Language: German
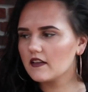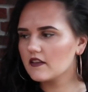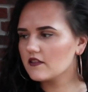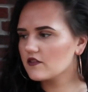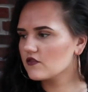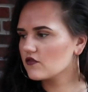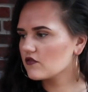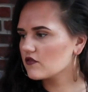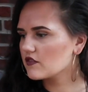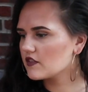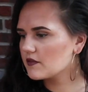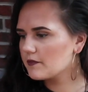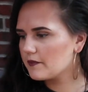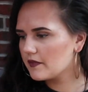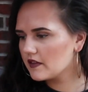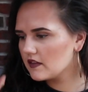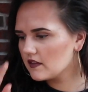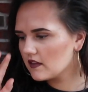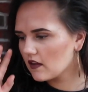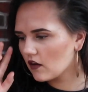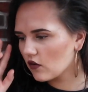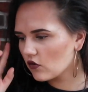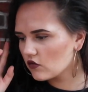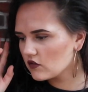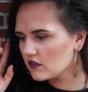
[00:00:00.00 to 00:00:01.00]
Also ich
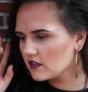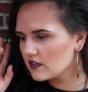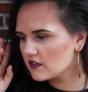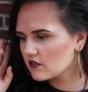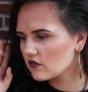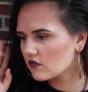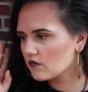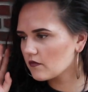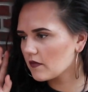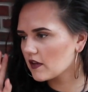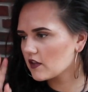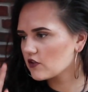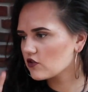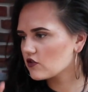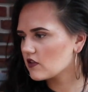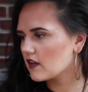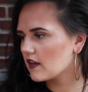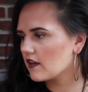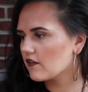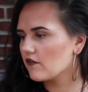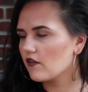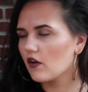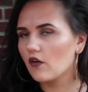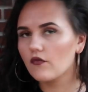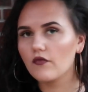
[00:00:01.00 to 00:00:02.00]
bin auch nie so ein Mensch, der
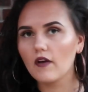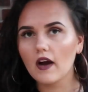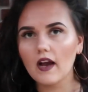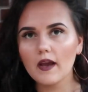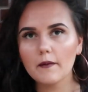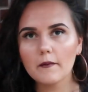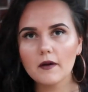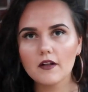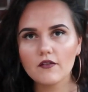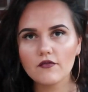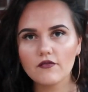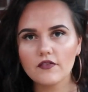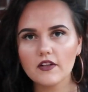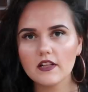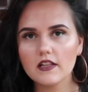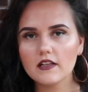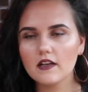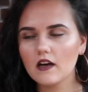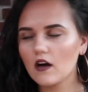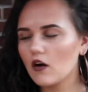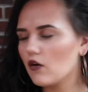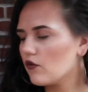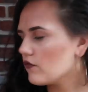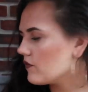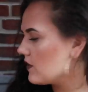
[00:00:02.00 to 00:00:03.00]
irgendwie auf einmal viel
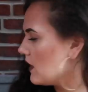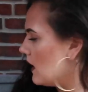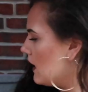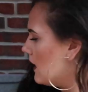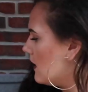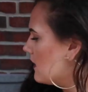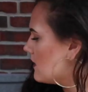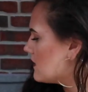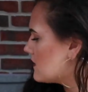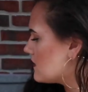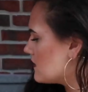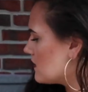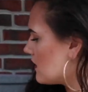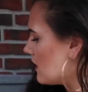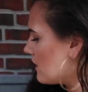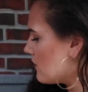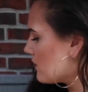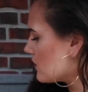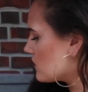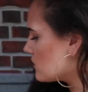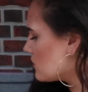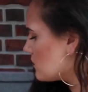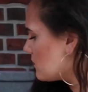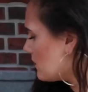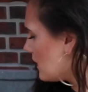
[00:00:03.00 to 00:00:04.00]
kauft. Es sind
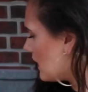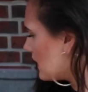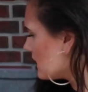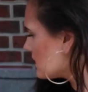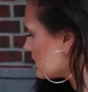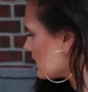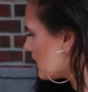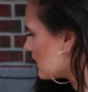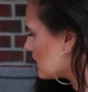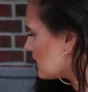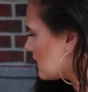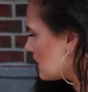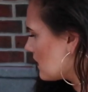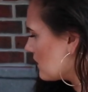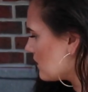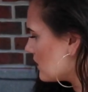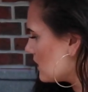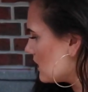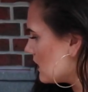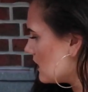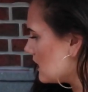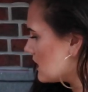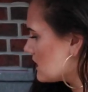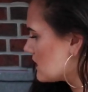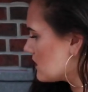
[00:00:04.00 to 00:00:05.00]
einfach so ein paar Sachen irgendwie
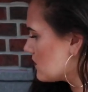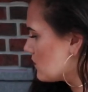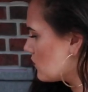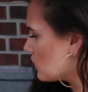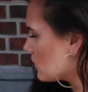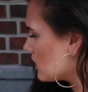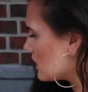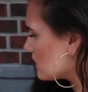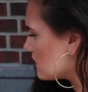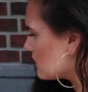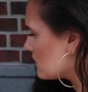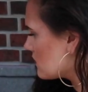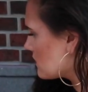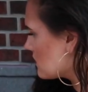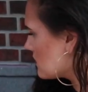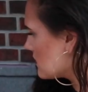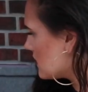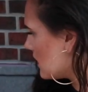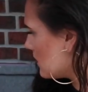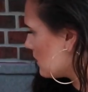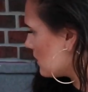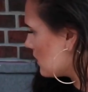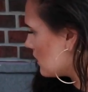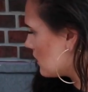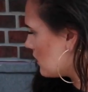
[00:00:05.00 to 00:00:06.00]
in den letzten Monaten
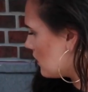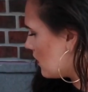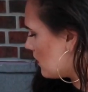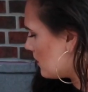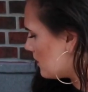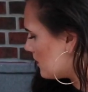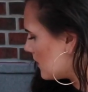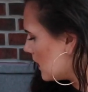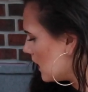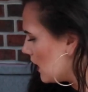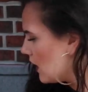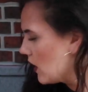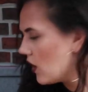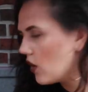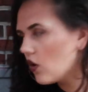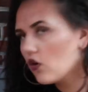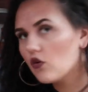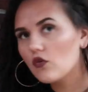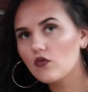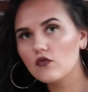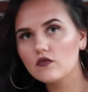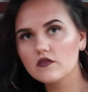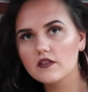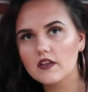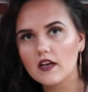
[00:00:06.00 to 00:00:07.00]
zusammengekommen.
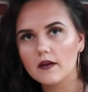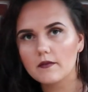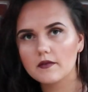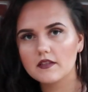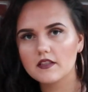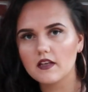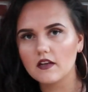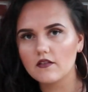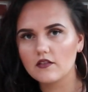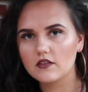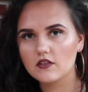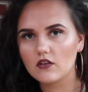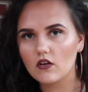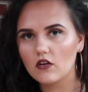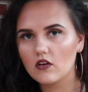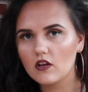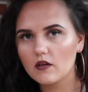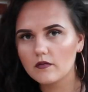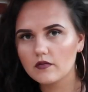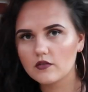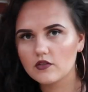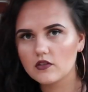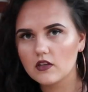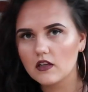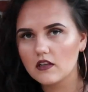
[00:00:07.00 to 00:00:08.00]
Und die habe ich teilweise
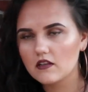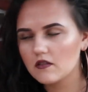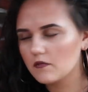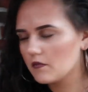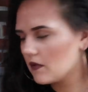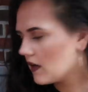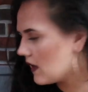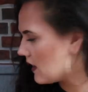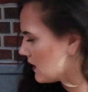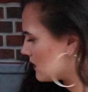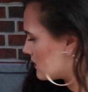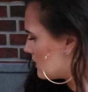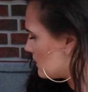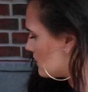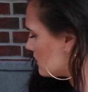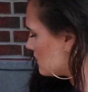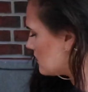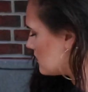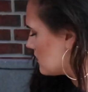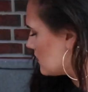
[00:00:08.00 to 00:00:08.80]
online bestellt im Laden.